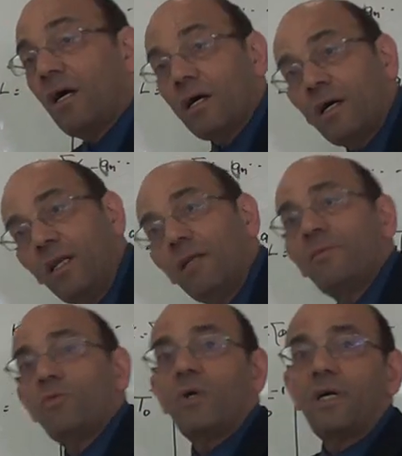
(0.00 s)
أقل
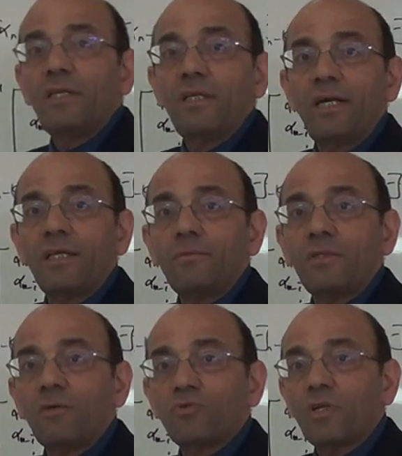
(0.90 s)
من واي اللي أنا
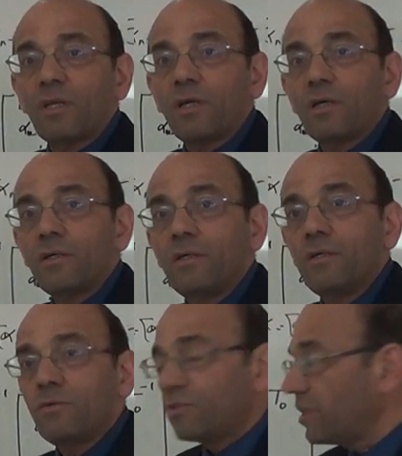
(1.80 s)
بدي أوصل لها
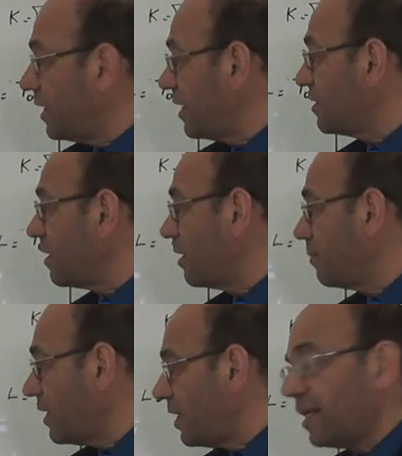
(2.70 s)
وإذا كانت أقل
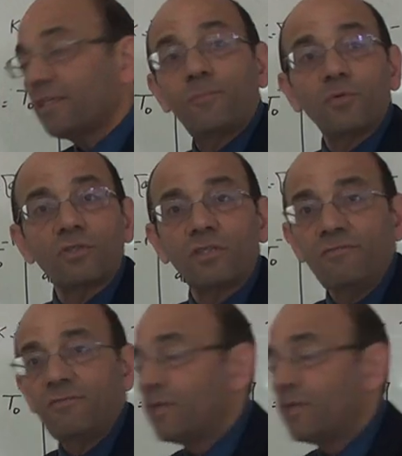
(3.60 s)
معناها هذا بوزيتيف